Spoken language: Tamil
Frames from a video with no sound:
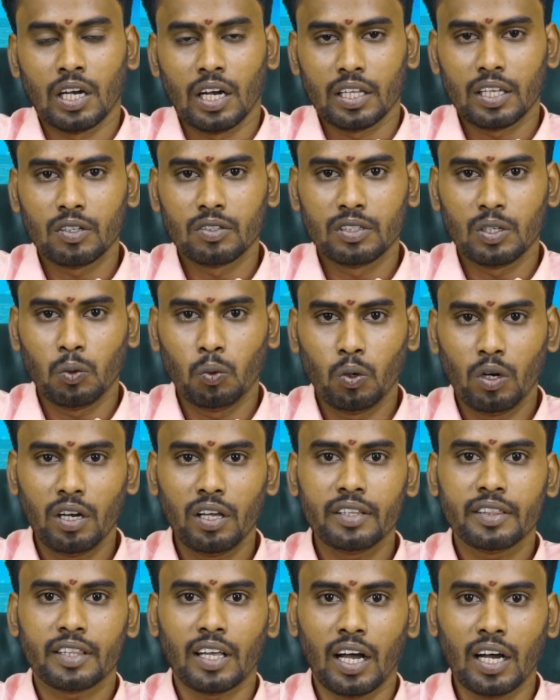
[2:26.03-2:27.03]
அதாவது இந்த
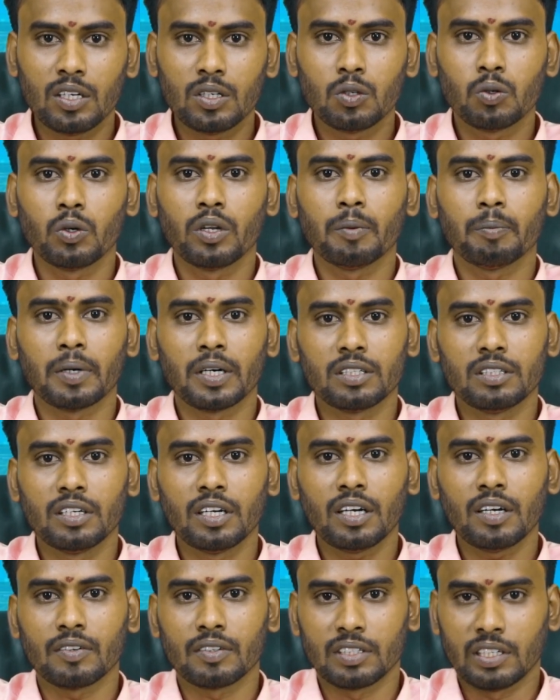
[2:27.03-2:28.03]
உடலை தாங்கக்கூடிய
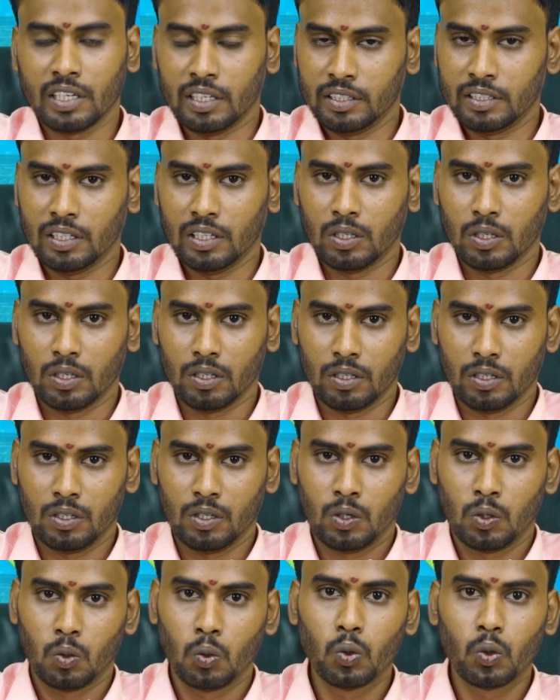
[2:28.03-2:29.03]
பகுதியாக அந்த
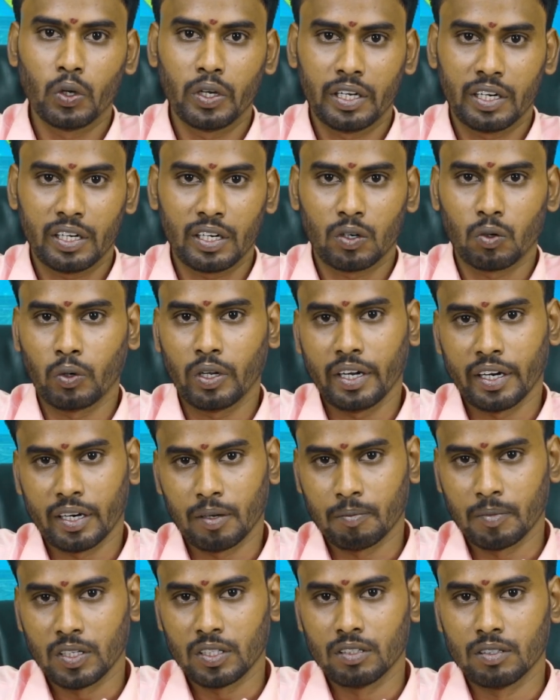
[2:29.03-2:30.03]
குரு இருக்கக்கூடிய
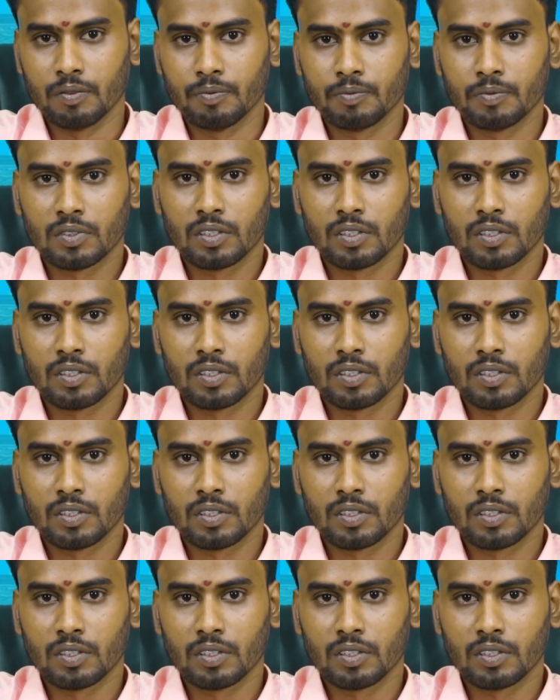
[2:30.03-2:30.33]
இடம் வருது